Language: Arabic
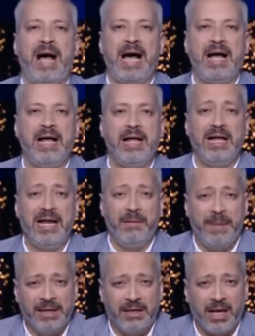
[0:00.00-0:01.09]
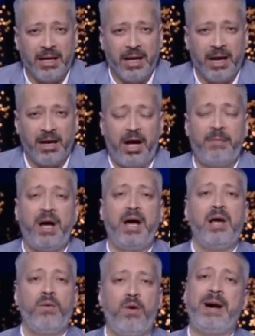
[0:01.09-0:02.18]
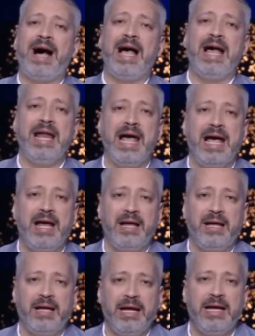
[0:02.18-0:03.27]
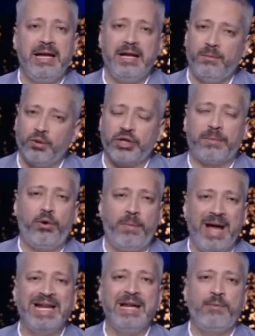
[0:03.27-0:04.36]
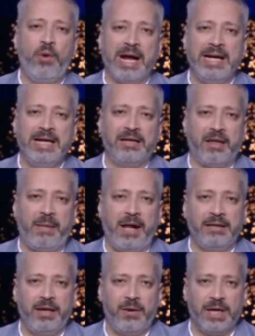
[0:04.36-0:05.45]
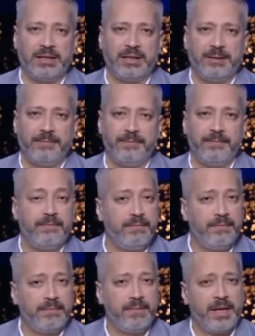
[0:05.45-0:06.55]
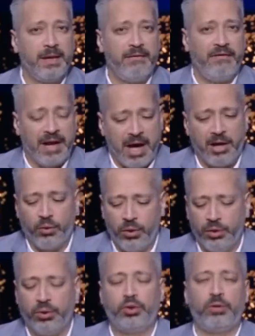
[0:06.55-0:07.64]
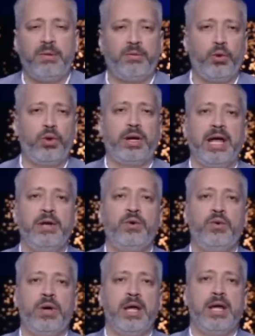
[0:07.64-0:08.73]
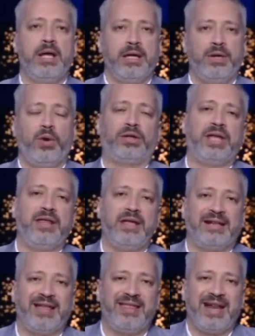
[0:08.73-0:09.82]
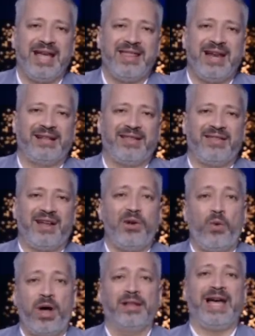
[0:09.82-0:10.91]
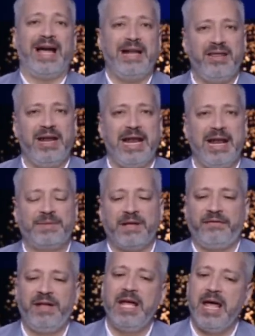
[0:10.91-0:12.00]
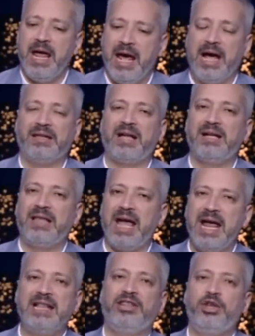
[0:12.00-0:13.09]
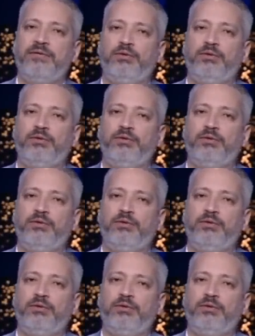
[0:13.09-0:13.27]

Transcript: مع البنت الله يرحمها ومع أهلها اللي مصابهم أليم وجليل طبعا دلوقتي فأنا أرجو للدكتور مبروك أنه يعتذر هذا الاعتذار الواضح الذي لا لبس فيه أعتقد هيهدي